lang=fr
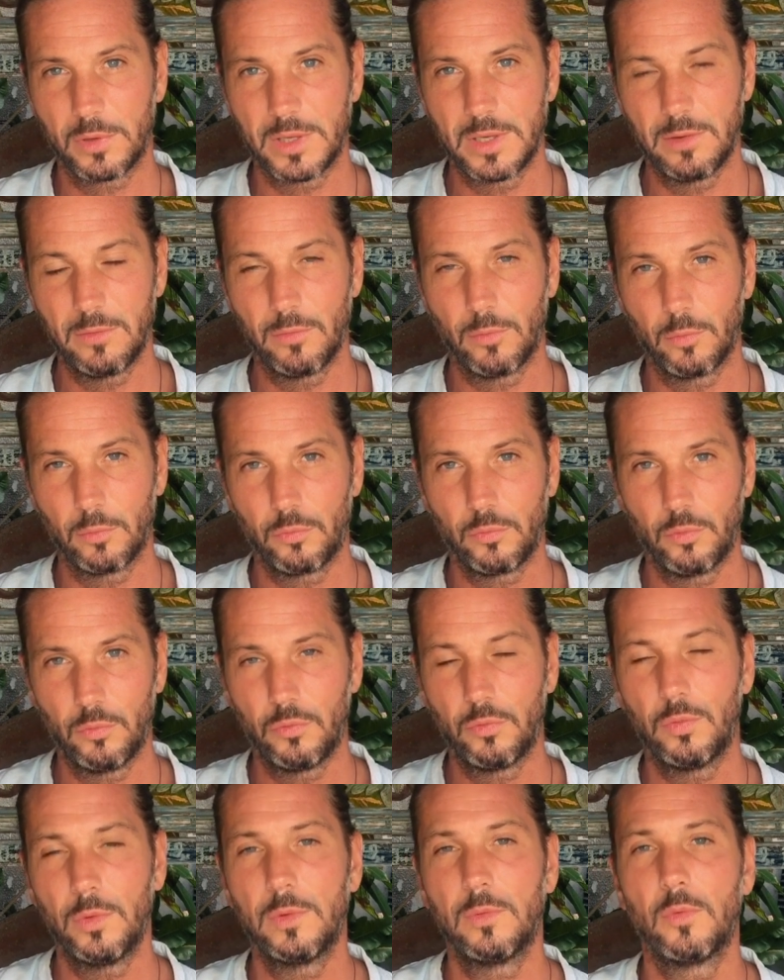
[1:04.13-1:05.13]
qui vont tout de
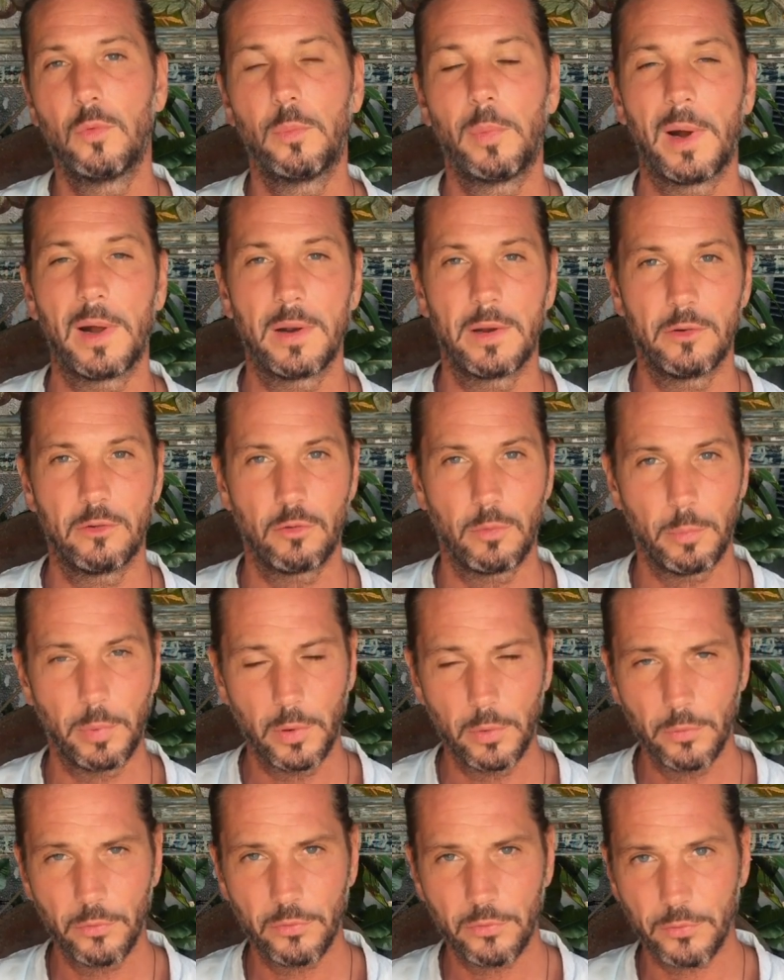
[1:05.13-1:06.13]
suite vous parler, je
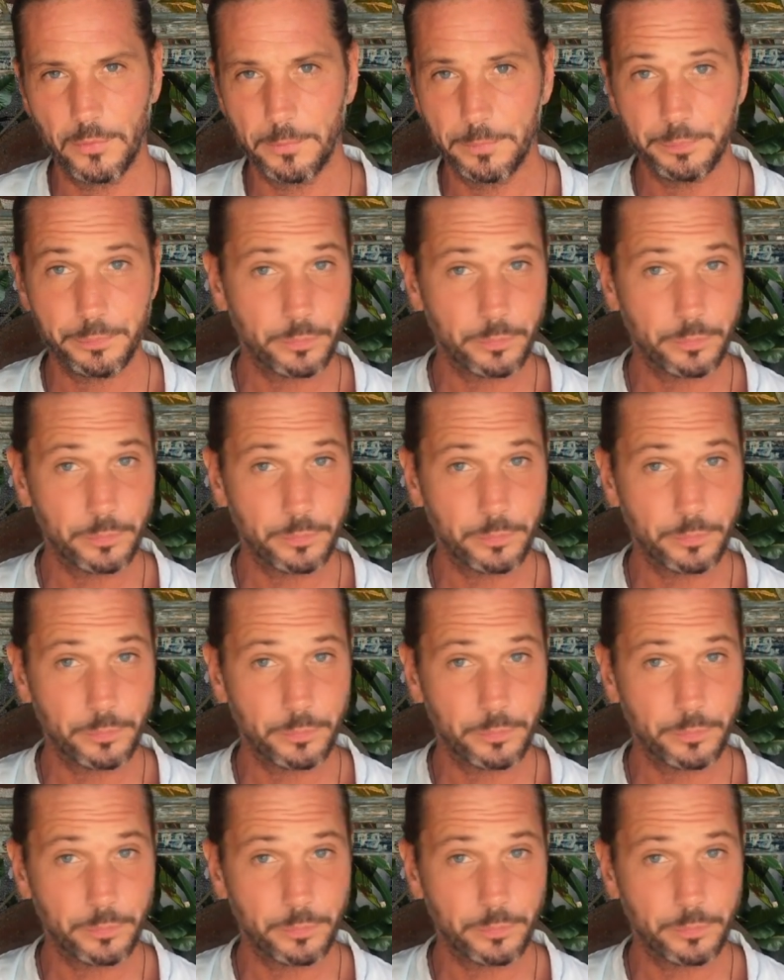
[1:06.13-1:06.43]
pense.